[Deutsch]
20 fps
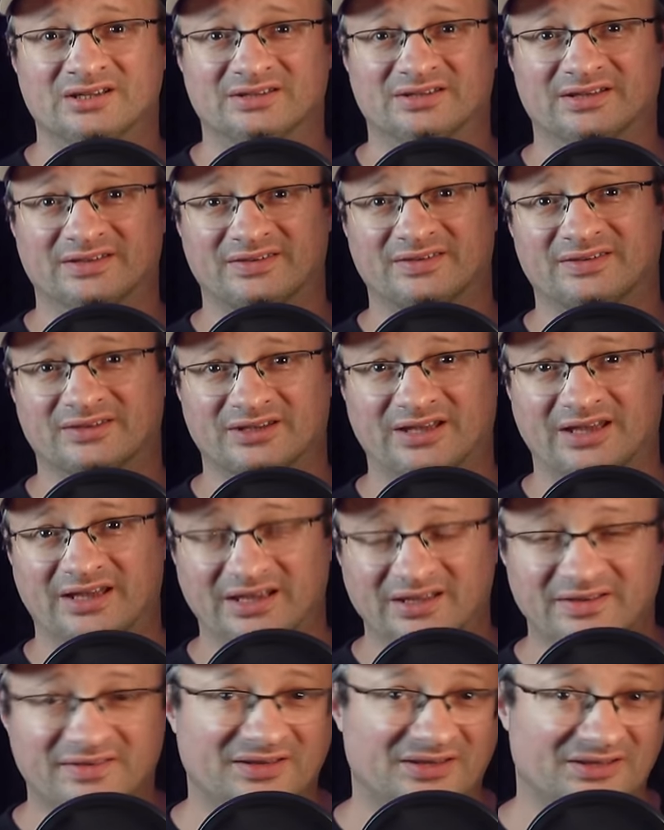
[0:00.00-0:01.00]
dass
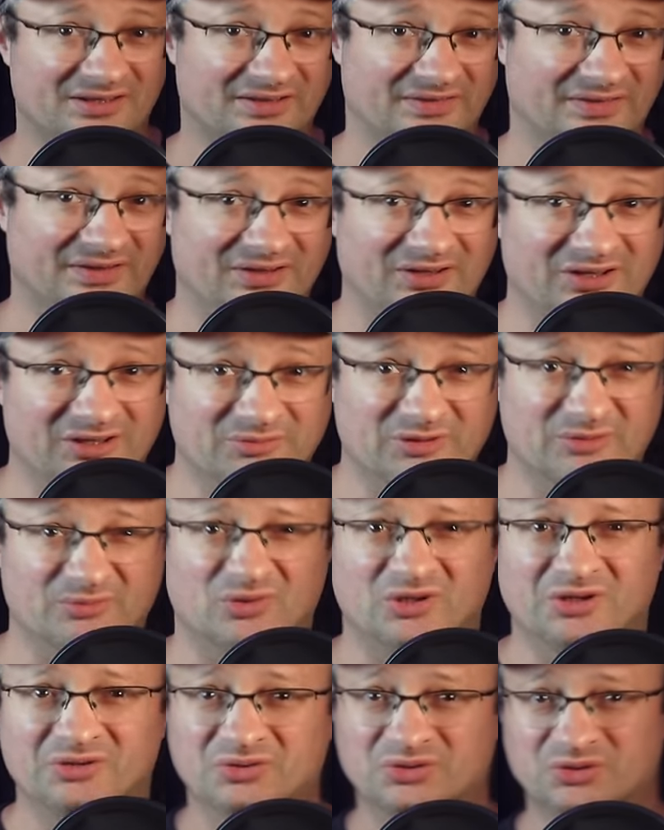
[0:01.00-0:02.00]
er sich tatsächlich mit
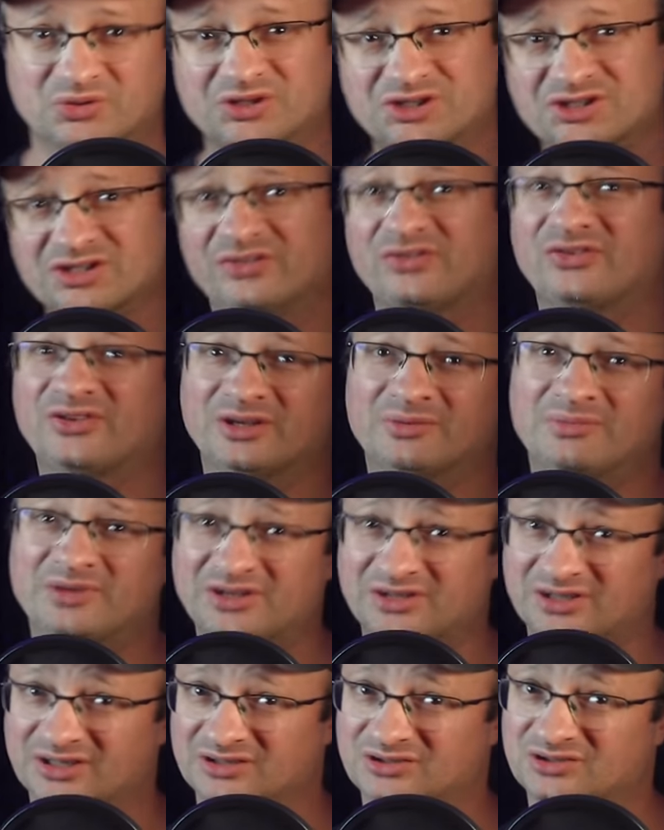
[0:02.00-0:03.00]
More Nutrition
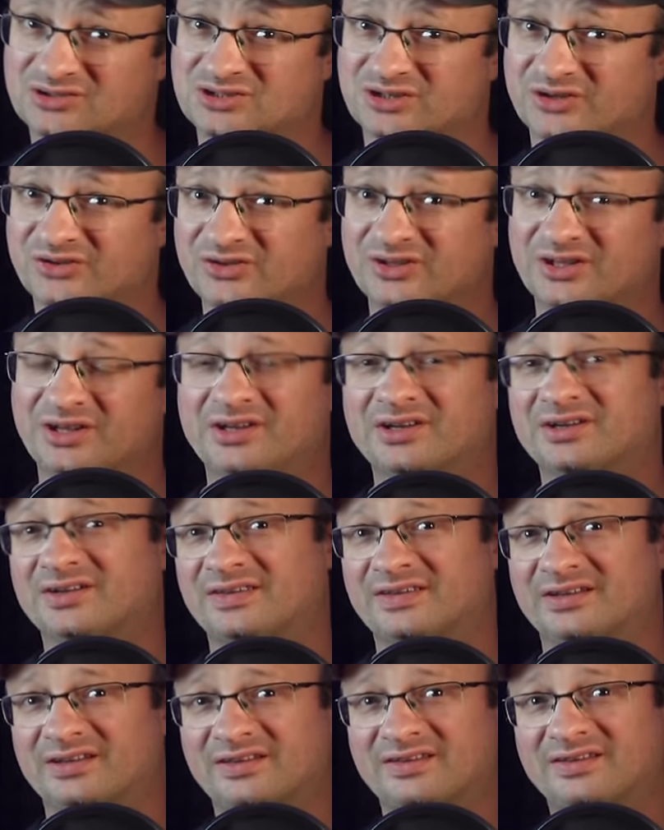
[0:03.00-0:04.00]
ziemlich kritisch
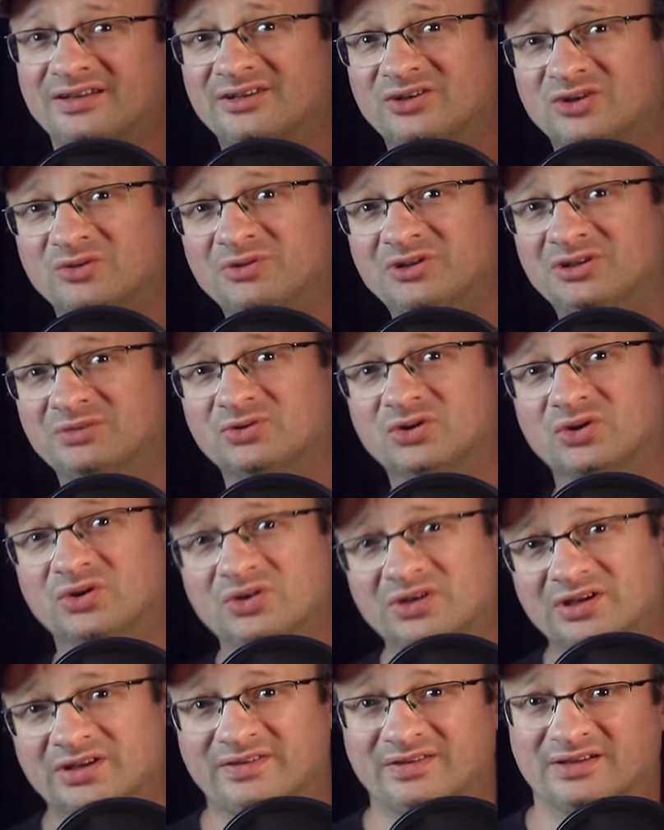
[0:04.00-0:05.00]
auseinandergesetzt hat, auch mit dem
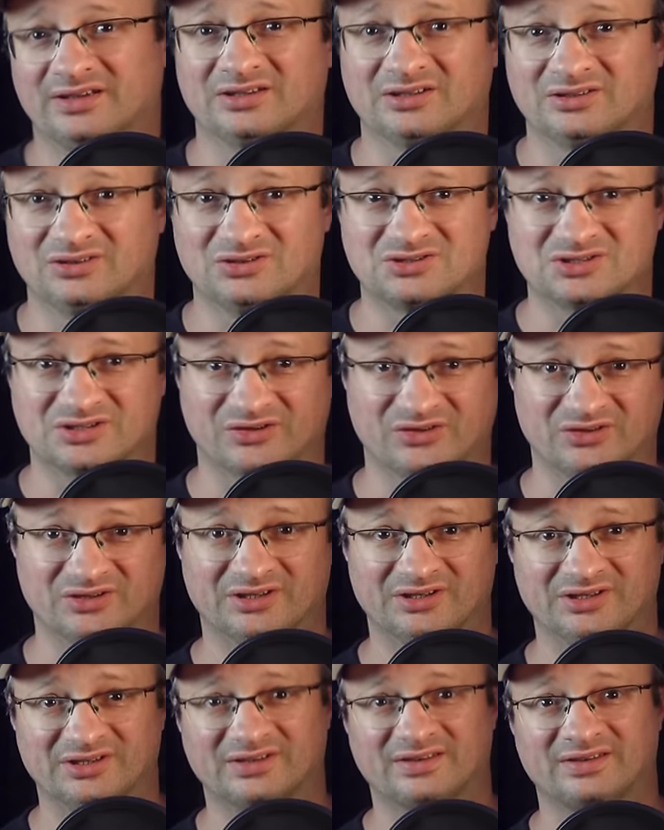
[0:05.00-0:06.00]
Gründer sehr kritisch
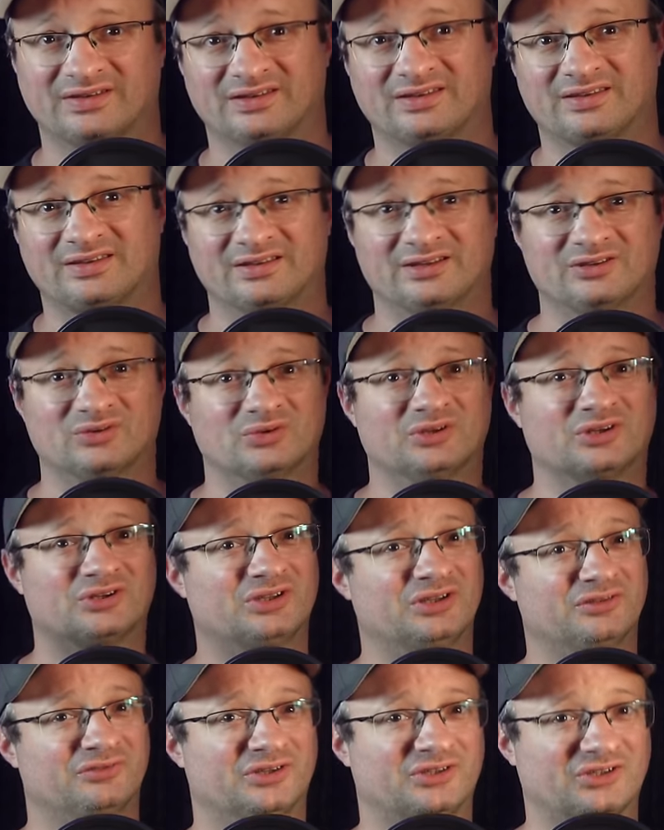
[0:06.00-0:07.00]
auseinandergesetzt hat und auch
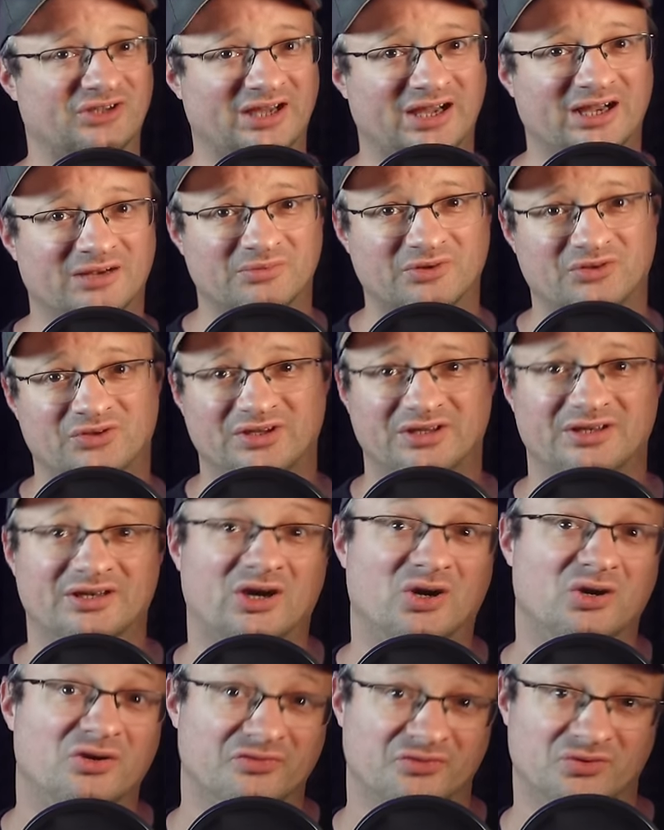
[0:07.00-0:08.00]
den Vertrag mit denen
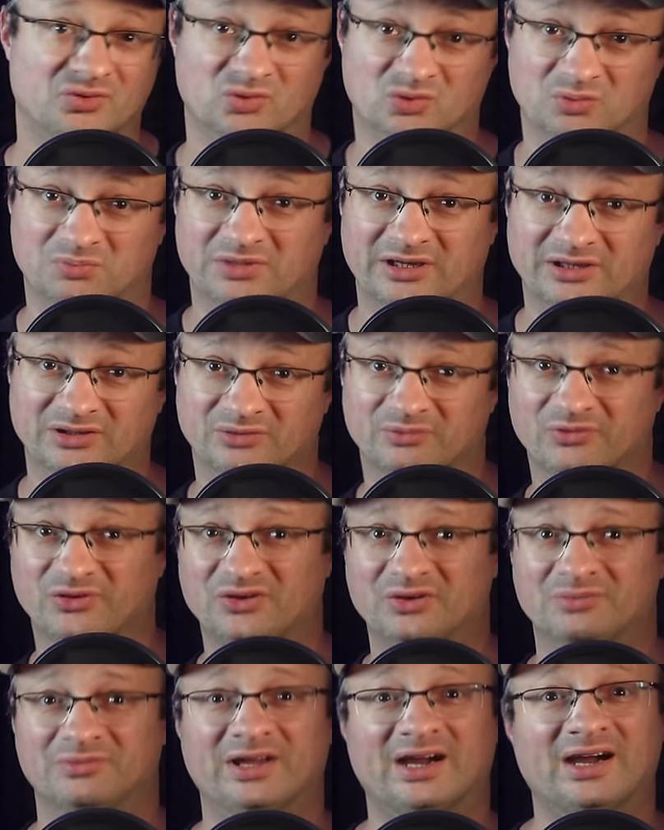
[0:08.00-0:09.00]
aufgehoben hat und
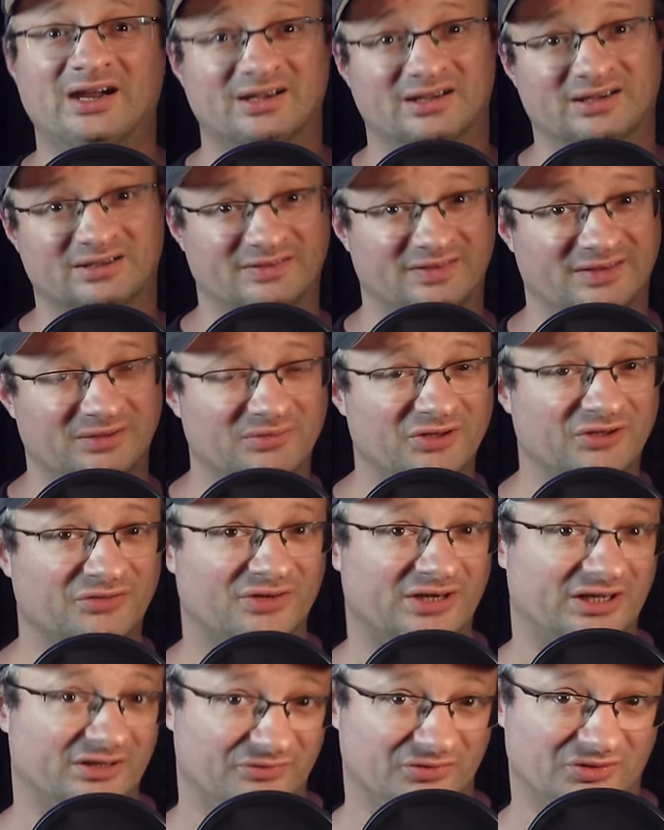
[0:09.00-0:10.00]
sich im Nachgang ziemlich
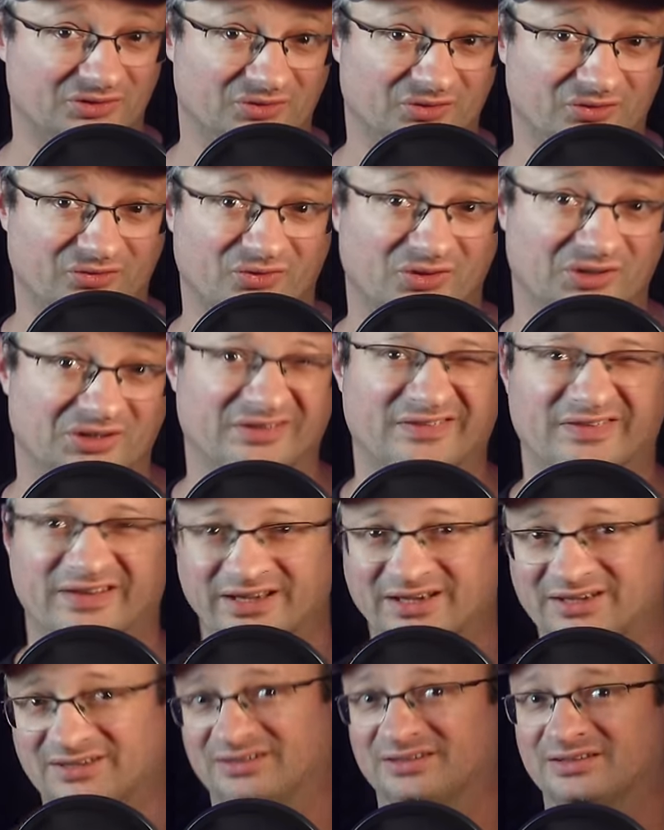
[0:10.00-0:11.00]
verantwortungsvoll
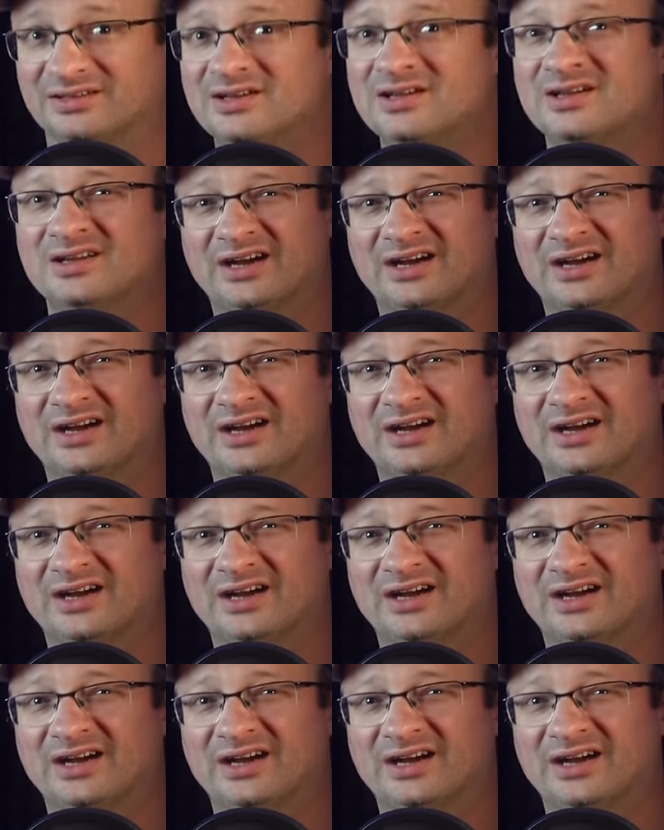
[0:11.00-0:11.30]
gezeigt hat.